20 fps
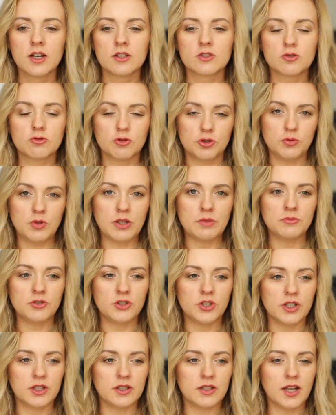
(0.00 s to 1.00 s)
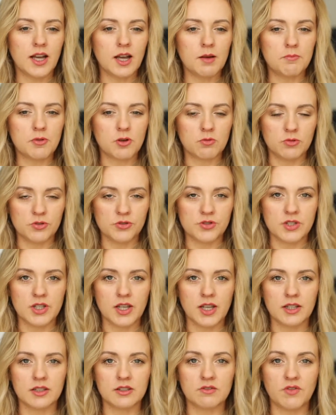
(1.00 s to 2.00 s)
skusiłam się na
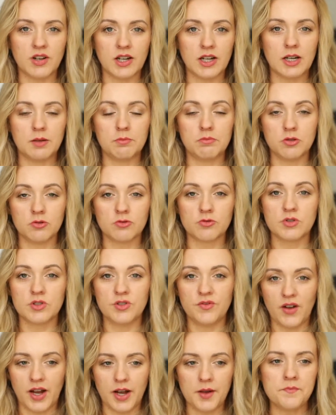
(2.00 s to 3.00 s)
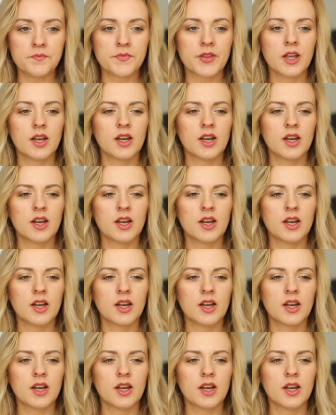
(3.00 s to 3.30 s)
promocję 2 plus 2.